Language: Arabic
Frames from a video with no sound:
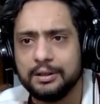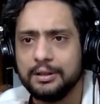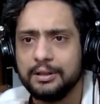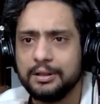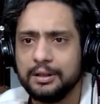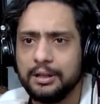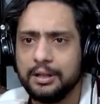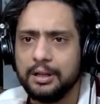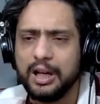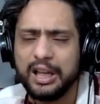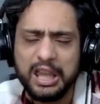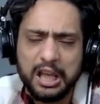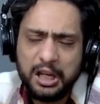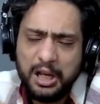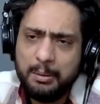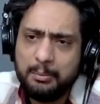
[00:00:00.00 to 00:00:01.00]
ديما
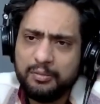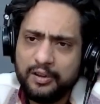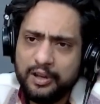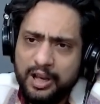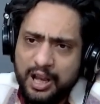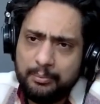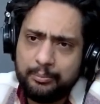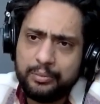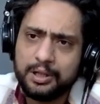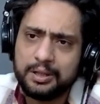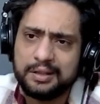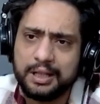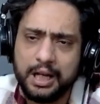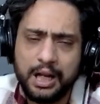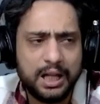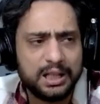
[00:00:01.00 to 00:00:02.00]
هكاك نحب نحب
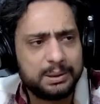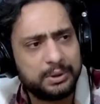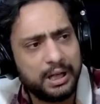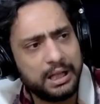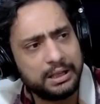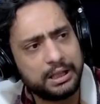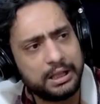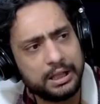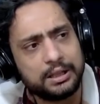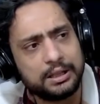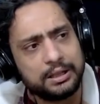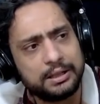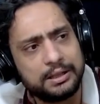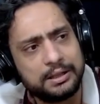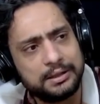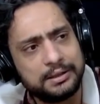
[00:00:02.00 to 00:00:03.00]
الصراحه تبدا عندها
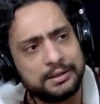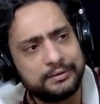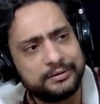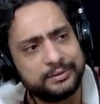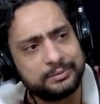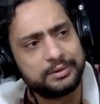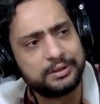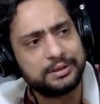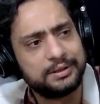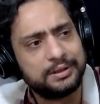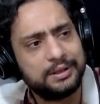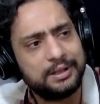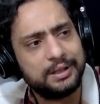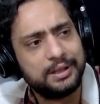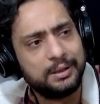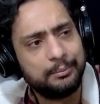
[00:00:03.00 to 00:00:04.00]
هكا فهمت
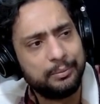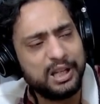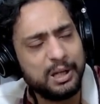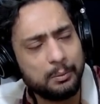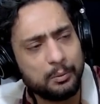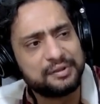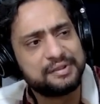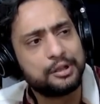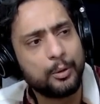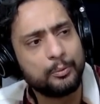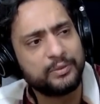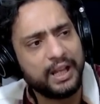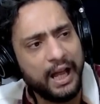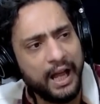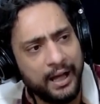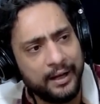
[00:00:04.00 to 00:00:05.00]
بالليموسيون
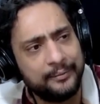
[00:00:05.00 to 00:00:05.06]
نتاعها